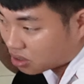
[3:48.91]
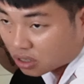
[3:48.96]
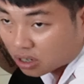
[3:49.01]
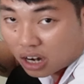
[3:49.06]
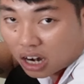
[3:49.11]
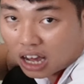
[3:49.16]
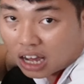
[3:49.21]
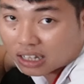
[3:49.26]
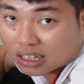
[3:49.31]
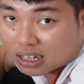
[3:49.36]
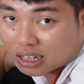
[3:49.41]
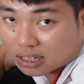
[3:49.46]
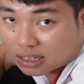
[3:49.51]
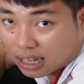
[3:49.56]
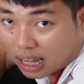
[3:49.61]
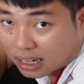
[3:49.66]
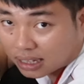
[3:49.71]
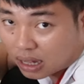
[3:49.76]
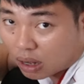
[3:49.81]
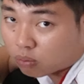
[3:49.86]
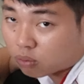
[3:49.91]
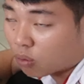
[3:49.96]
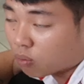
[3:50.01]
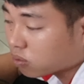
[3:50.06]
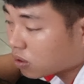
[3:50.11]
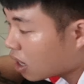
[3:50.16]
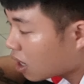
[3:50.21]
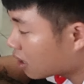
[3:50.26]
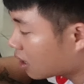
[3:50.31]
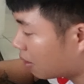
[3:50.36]
nó lên á tăng tốc
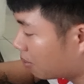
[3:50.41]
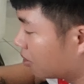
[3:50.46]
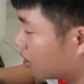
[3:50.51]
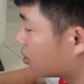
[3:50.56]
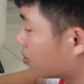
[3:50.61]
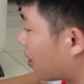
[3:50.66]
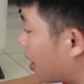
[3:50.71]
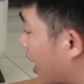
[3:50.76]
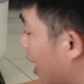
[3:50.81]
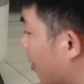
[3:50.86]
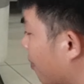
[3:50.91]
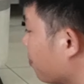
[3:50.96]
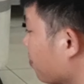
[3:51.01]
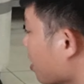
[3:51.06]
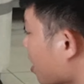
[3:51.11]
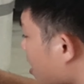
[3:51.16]
cũng rất là mượt mà